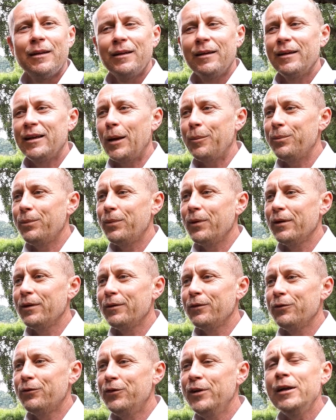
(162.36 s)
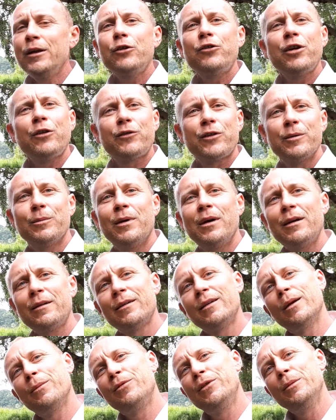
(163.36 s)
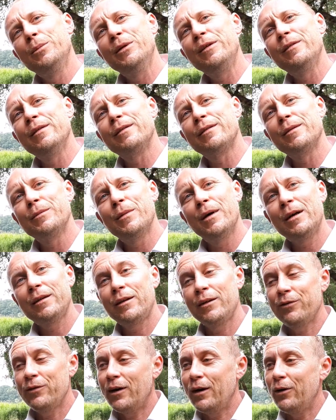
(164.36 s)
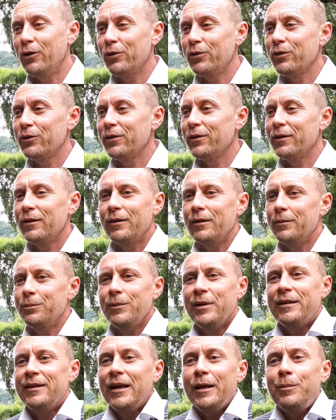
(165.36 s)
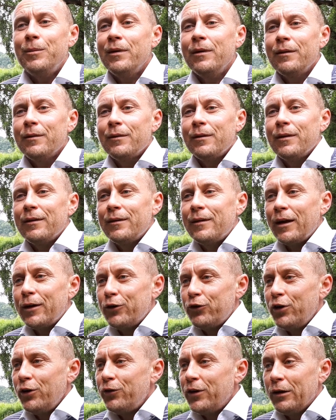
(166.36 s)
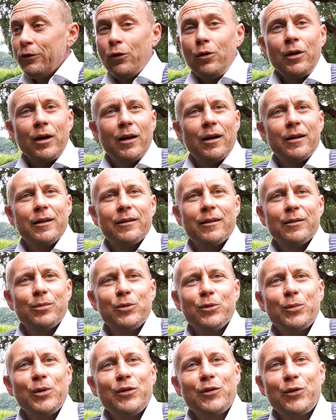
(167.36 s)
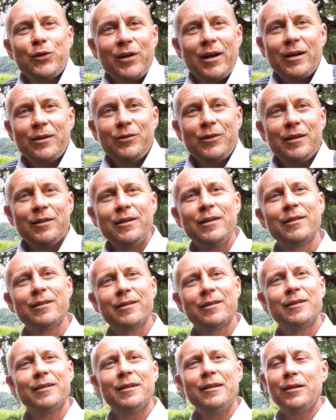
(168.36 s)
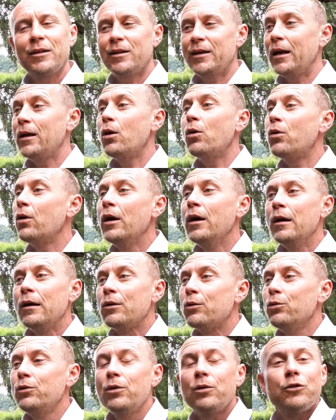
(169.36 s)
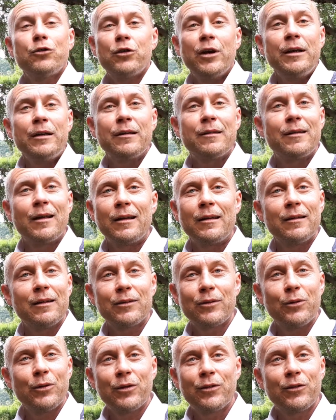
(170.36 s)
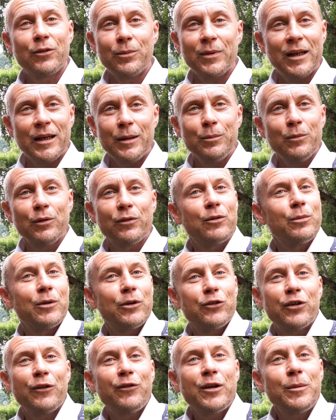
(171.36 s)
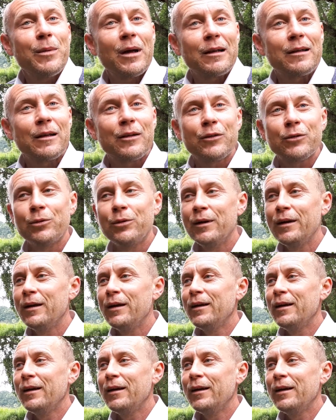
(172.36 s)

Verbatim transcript: Ich habe viel Geschäft gemacht, ich habe viel Business gemacht. Ich war auch mit jedem der Geschäfte erfolgreich. Das muss man so sagen, wie es ist. Ne? Ich kenne auch gute und schlechte Zeiten. Das gehört zum Leben und zum Geschäfte machen dazu.